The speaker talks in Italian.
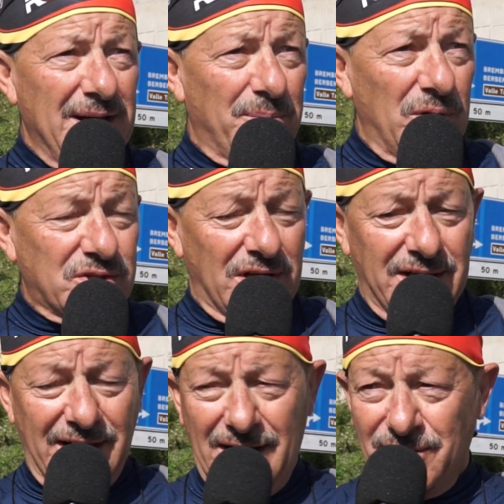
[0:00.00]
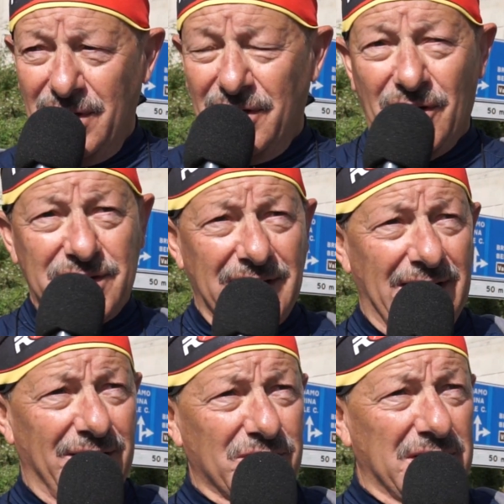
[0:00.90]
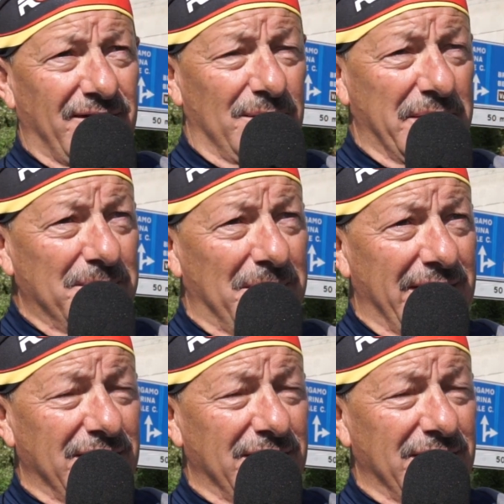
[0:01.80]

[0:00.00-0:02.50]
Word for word: poi saliranno nella nostra, nostra Val Brembana,